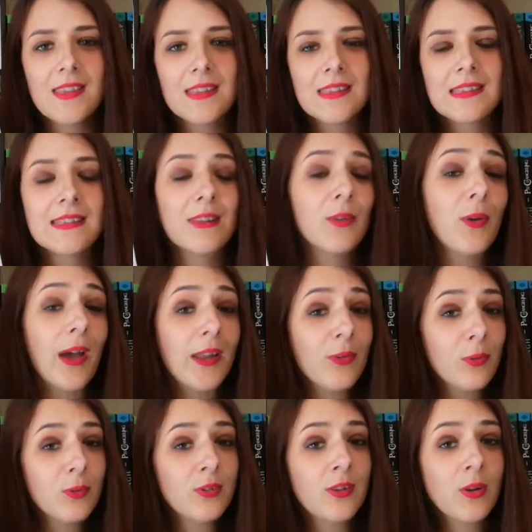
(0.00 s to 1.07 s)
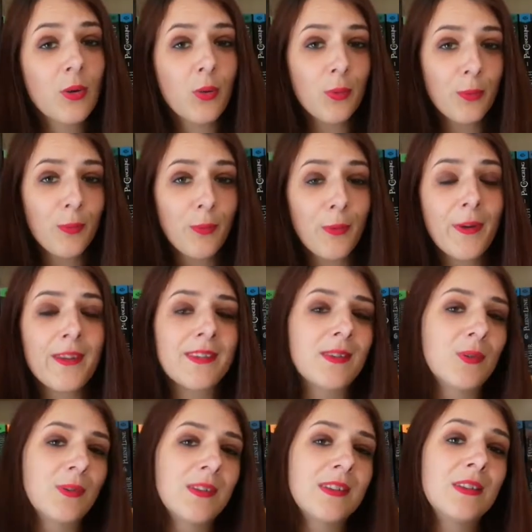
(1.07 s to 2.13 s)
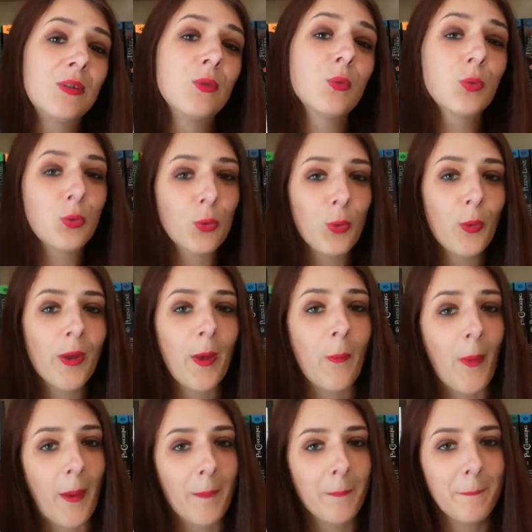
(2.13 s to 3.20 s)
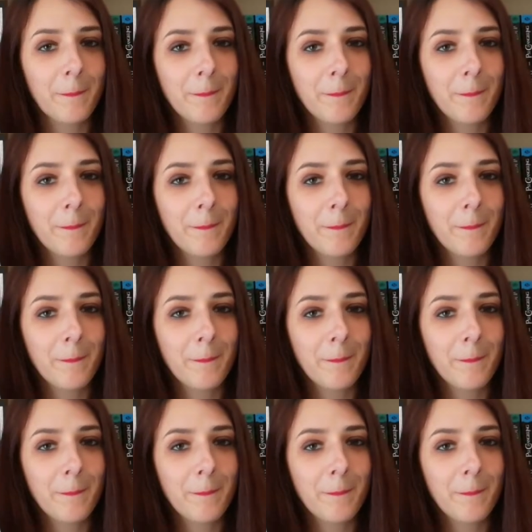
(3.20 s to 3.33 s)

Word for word: C'est de Atsushi Okubo et c'est aux éditions Kurokawa.